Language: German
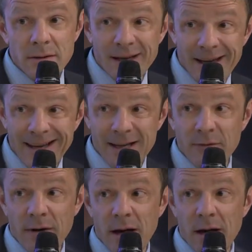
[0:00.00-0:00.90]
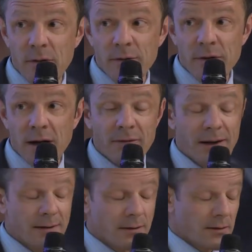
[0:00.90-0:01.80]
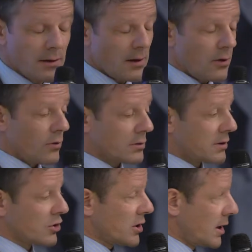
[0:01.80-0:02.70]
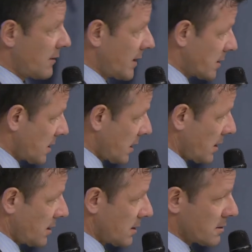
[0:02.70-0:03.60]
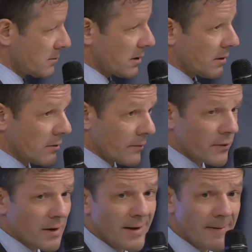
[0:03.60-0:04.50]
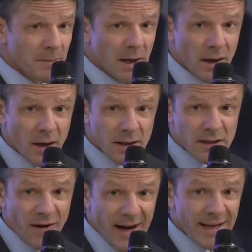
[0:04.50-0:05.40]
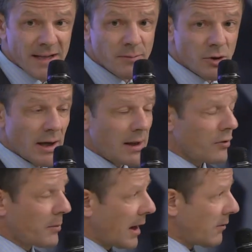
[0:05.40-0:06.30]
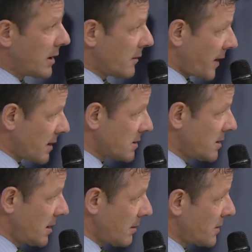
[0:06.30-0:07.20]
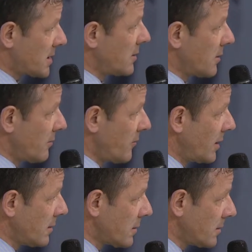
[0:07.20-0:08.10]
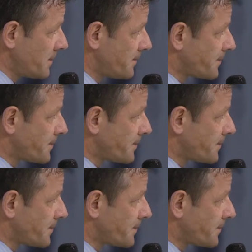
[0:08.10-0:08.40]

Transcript: Direktverkauf, da wird einen grossen Stellenwert haben in der Zukunft. Ein zweites Modell, das mich auch wieder fasziniert, wir sind noch im Winter,